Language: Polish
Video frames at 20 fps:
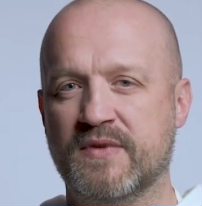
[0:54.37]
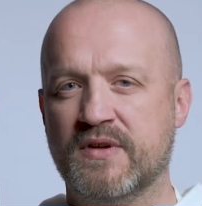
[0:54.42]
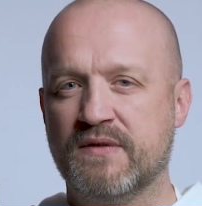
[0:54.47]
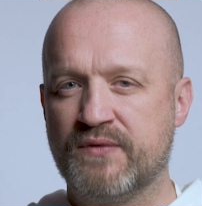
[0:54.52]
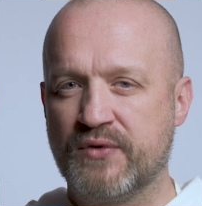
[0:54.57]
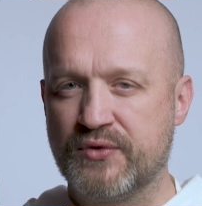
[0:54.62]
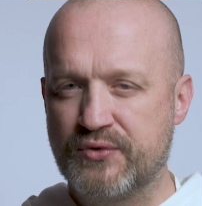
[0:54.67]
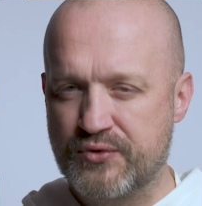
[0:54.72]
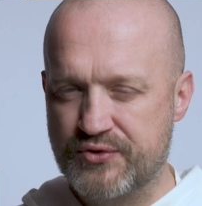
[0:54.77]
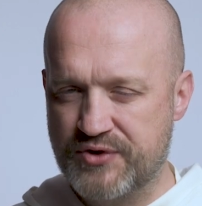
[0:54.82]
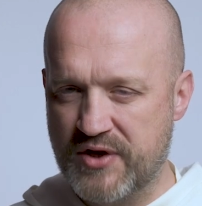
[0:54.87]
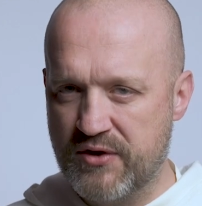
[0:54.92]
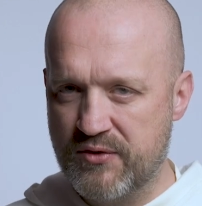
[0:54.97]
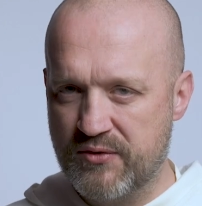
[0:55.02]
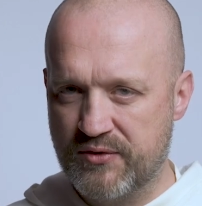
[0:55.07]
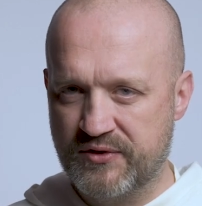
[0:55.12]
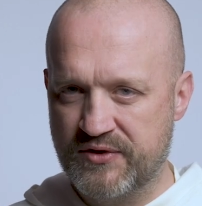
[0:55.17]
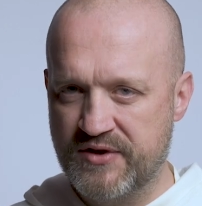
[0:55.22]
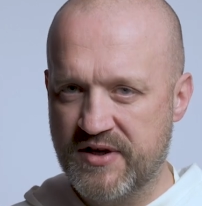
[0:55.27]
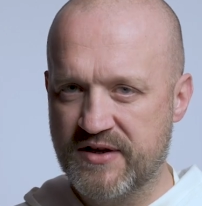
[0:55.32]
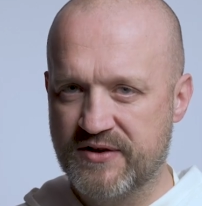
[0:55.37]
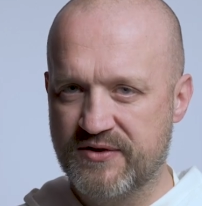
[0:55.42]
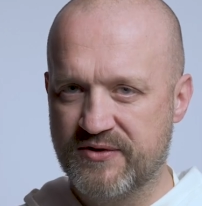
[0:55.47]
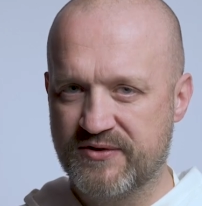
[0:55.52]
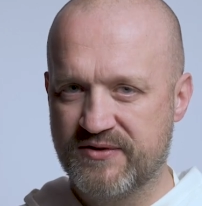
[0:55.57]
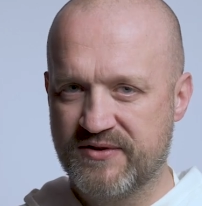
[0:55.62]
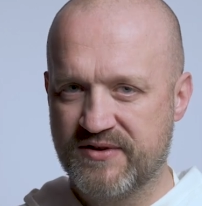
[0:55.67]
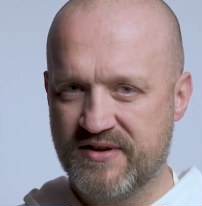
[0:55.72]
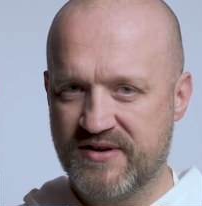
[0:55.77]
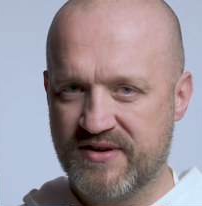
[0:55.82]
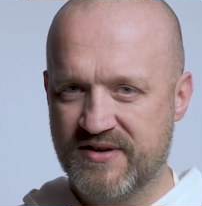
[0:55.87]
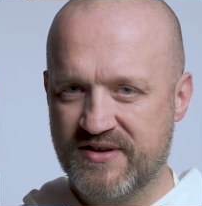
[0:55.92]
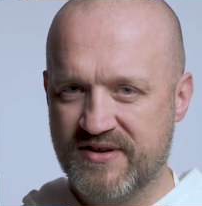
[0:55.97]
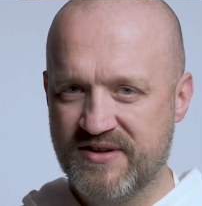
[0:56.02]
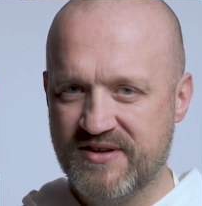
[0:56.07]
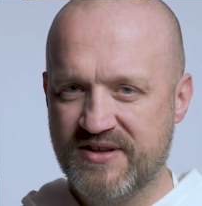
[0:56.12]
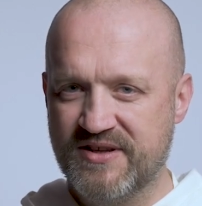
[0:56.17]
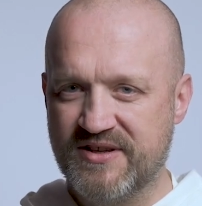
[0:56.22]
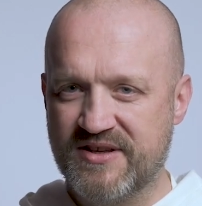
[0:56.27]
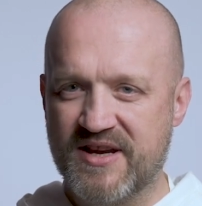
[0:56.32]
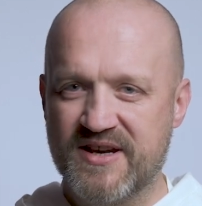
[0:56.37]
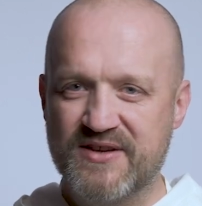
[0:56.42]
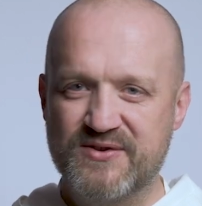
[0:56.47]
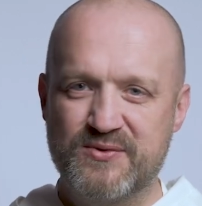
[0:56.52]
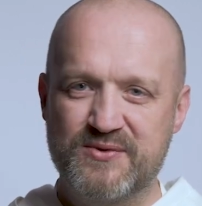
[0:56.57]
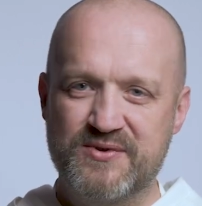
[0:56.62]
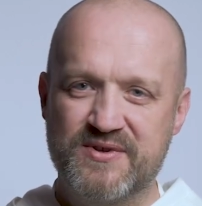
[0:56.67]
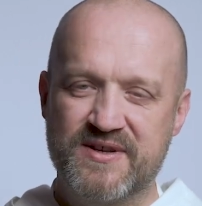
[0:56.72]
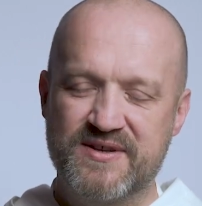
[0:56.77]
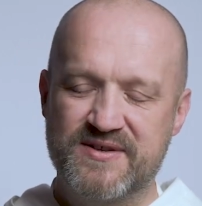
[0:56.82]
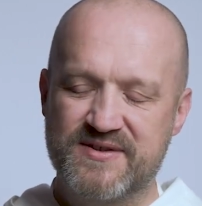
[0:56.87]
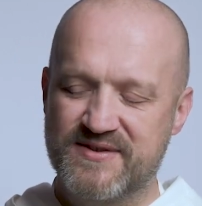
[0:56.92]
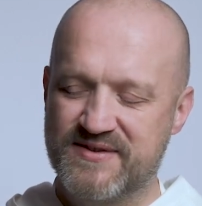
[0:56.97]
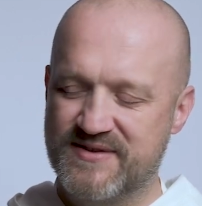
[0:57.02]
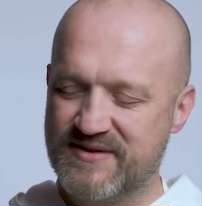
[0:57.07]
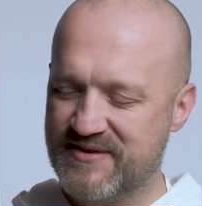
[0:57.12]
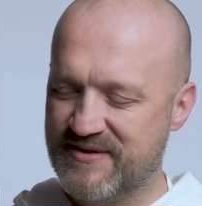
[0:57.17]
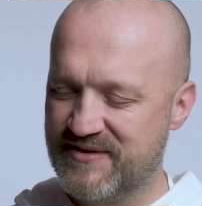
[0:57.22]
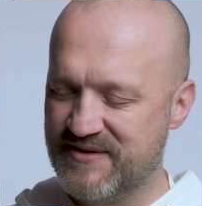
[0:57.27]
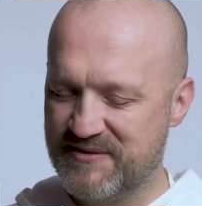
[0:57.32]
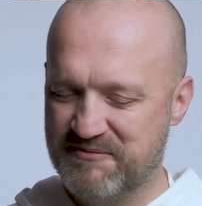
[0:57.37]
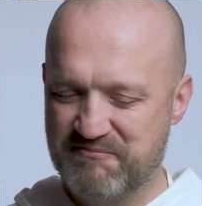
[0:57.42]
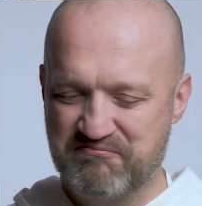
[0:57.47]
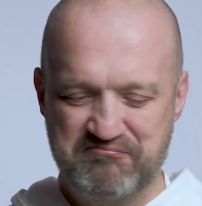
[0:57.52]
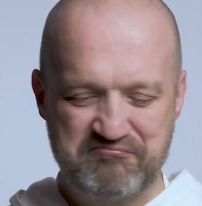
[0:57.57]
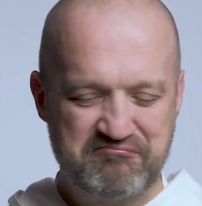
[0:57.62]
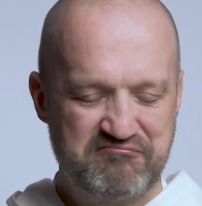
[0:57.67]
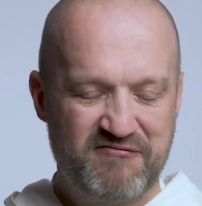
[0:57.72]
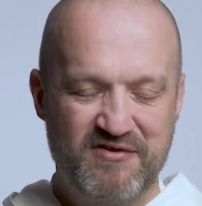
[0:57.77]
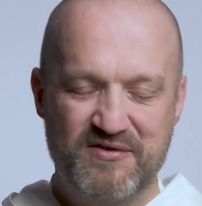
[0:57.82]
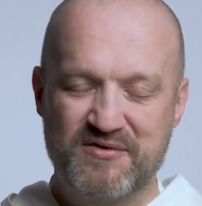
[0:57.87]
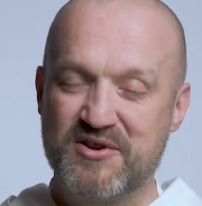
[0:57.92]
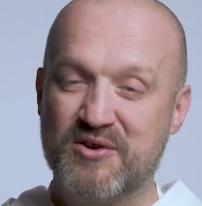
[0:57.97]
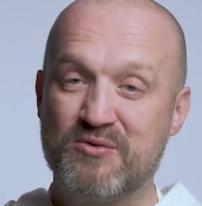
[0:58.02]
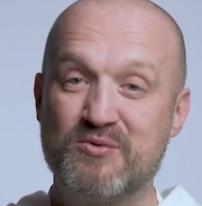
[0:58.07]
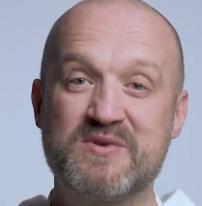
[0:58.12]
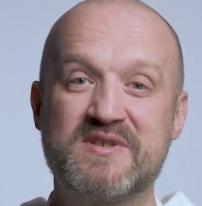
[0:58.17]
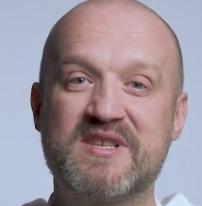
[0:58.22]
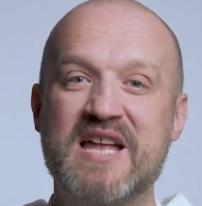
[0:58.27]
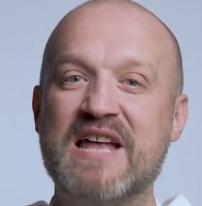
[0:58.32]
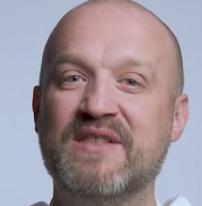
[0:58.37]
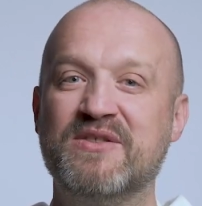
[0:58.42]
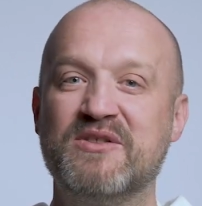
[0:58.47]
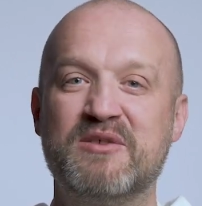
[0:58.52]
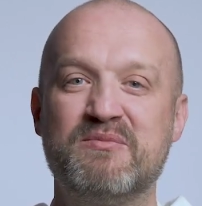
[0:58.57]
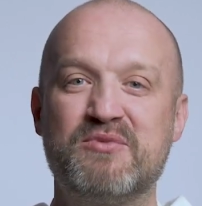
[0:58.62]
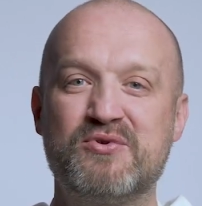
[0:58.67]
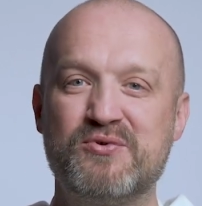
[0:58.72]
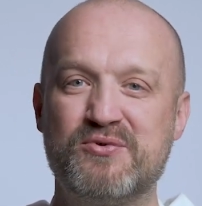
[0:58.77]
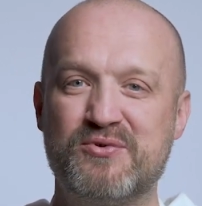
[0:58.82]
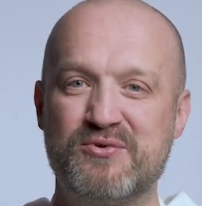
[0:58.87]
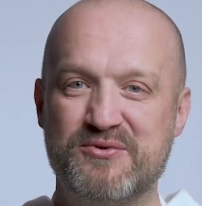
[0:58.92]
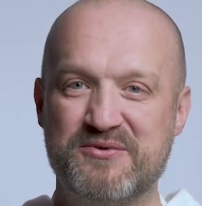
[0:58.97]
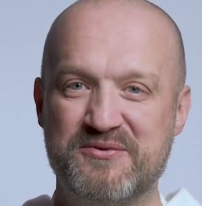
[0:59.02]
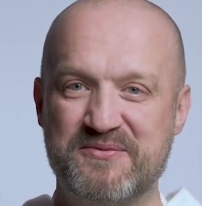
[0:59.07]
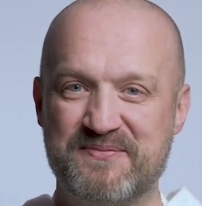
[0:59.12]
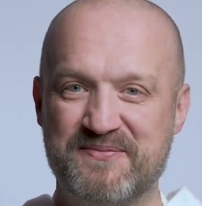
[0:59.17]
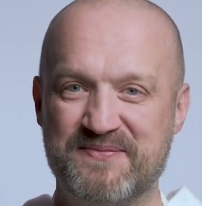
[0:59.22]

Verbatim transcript: W odróżnieniu od niego, Jezus jest w nieustannym ruchu.